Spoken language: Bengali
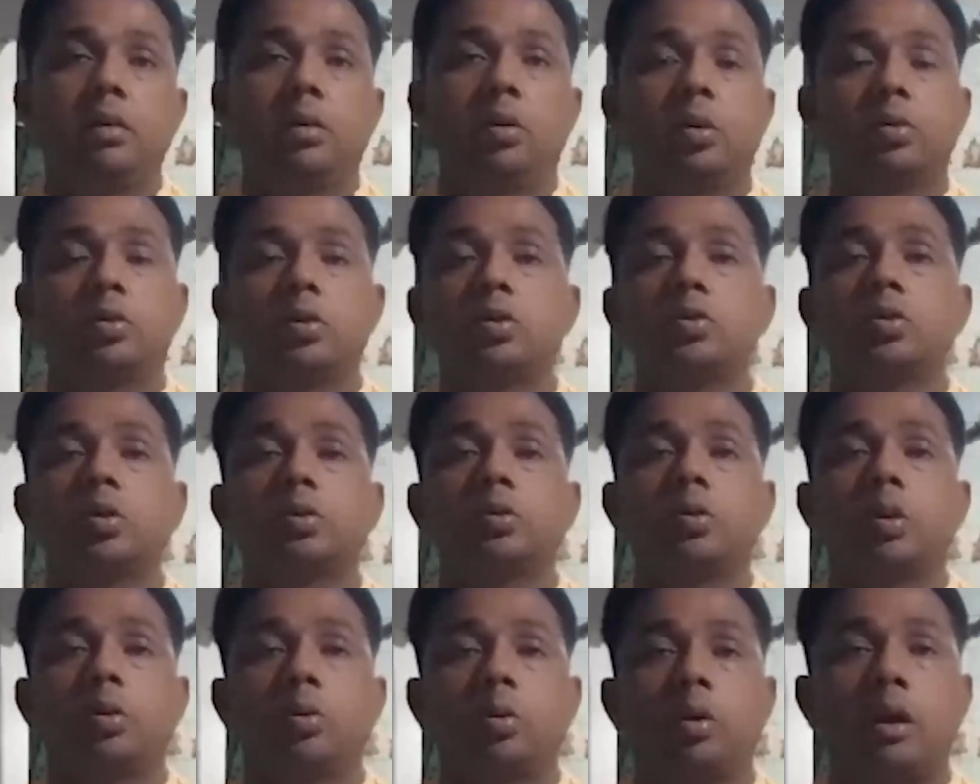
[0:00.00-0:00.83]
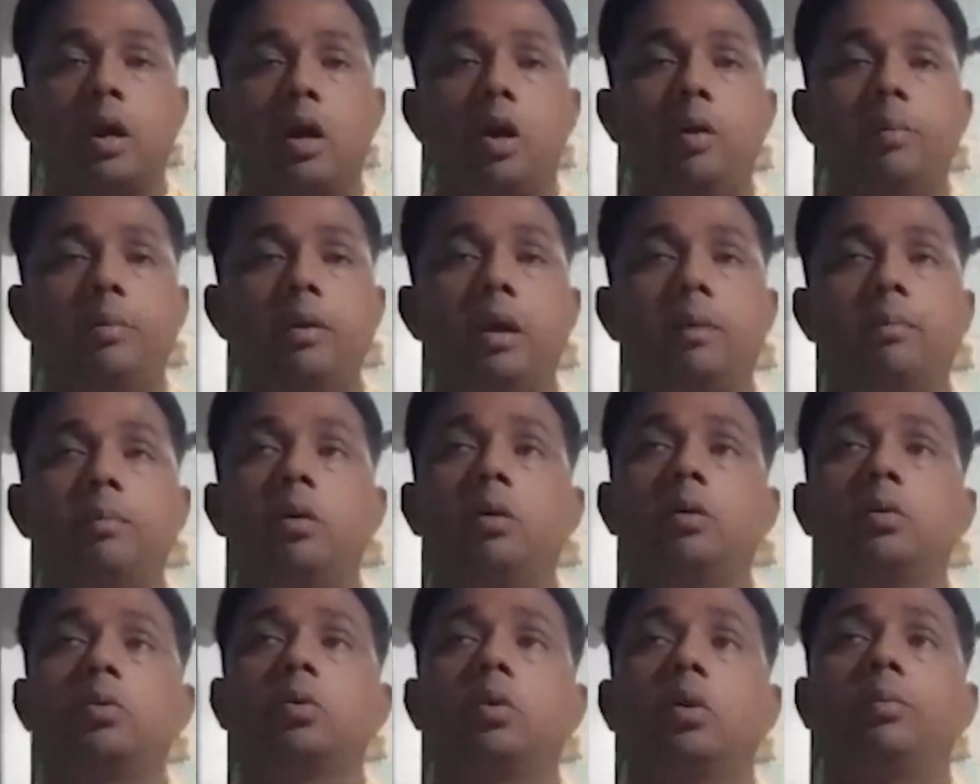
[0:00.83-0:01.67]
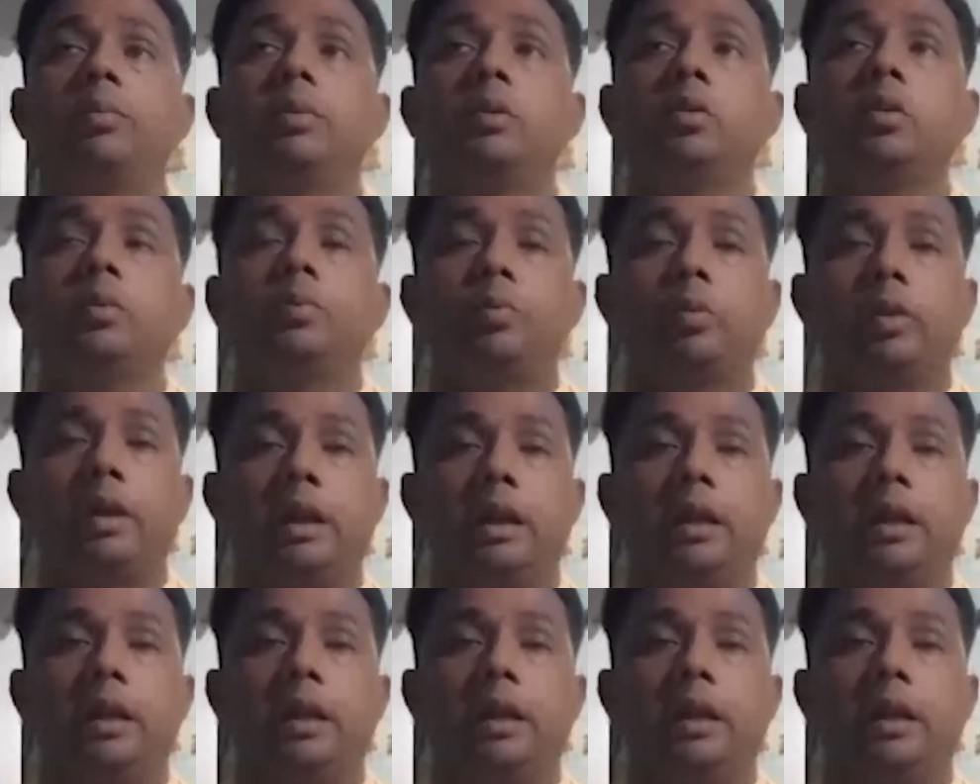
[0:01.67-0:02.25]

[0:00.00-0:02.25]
অতিসত্তর করা হবে এবং গোবিন্দপুরে